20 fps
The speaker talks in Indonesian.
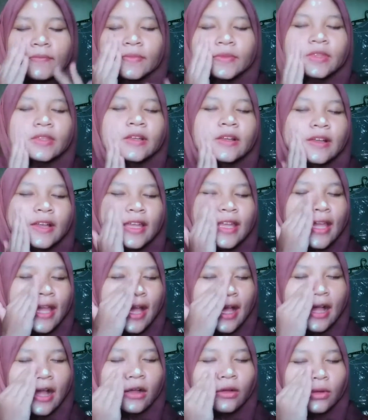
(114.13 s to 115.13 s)
oh
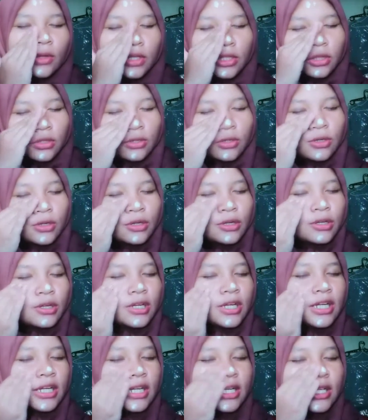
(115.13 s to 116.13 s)
ya aku itu
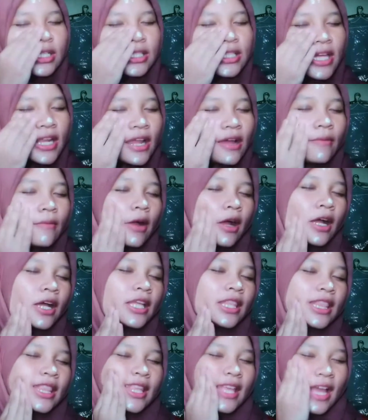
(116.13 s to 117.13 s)
uh, jarang banget
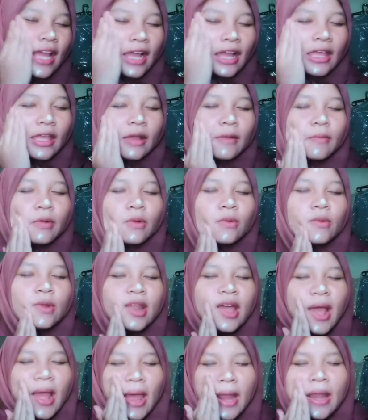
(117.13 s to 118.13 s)
ya kayak
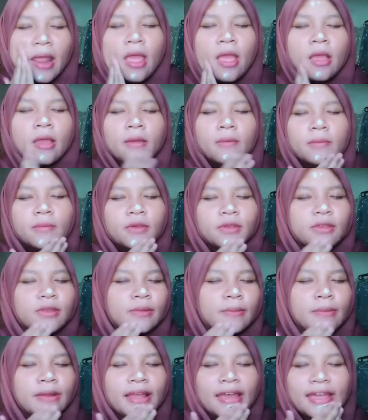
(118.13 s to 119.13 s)
menggunakan beauty
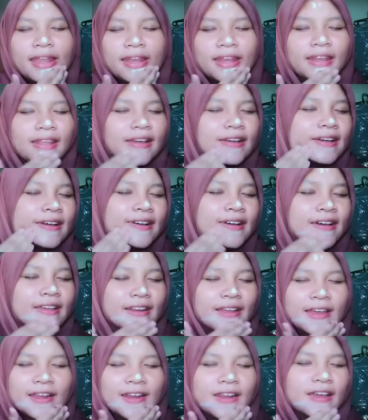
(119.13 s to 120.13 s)
blender
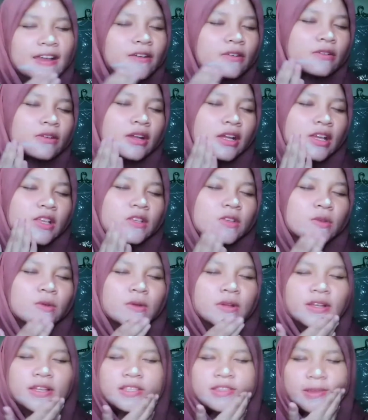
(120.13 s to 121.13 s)
karena aku nggak
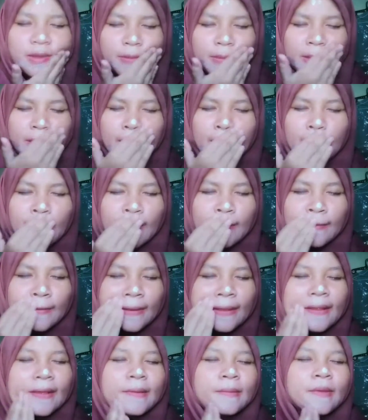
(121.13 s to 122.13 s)
suka sama yang
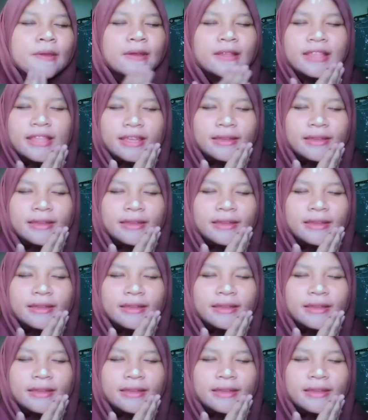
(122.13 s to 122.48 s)
namanya beauty